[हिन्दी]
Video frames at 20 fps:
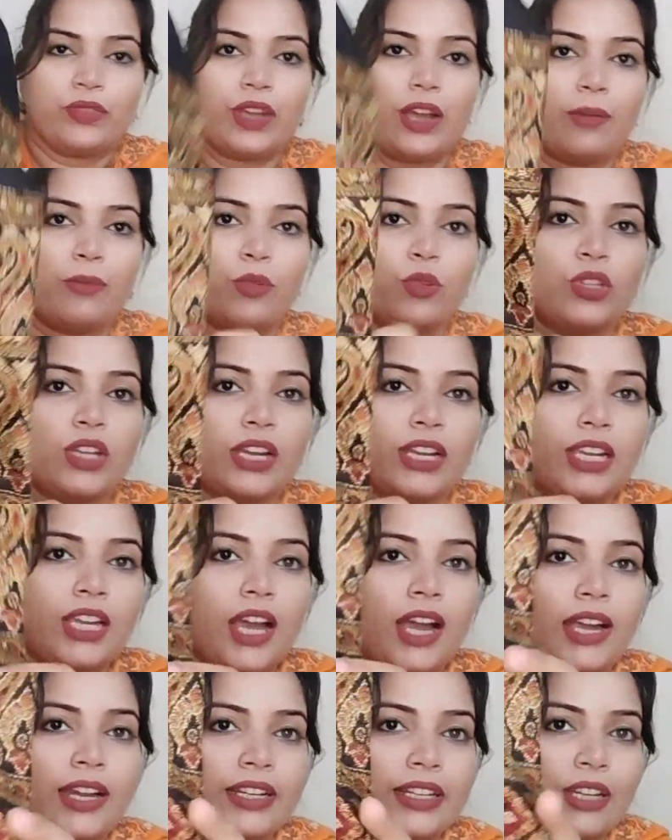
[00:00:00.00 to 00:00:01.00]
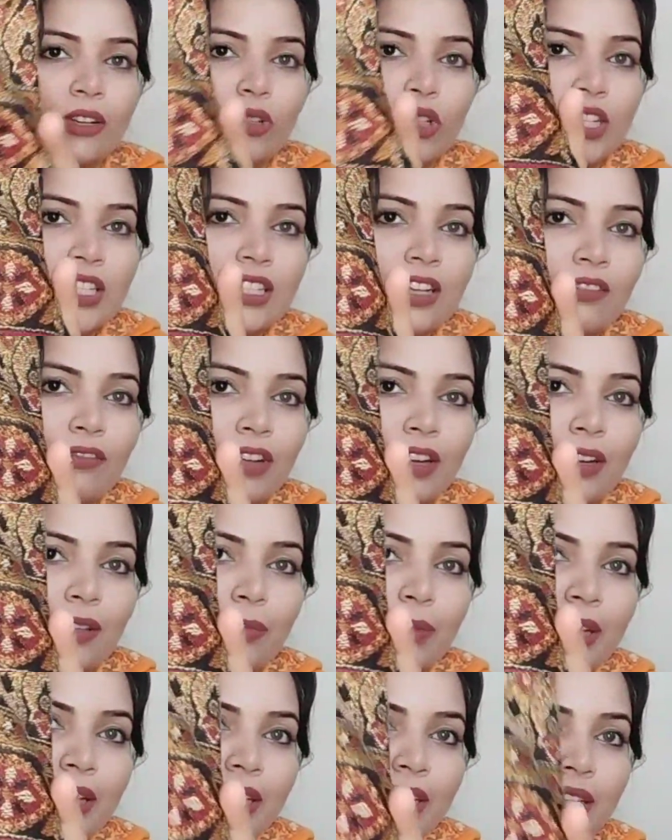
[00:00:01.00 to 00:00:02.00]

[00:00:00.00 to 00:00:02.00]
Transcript: आपको ताकि आइडिया हो जाए इसका वर्क भी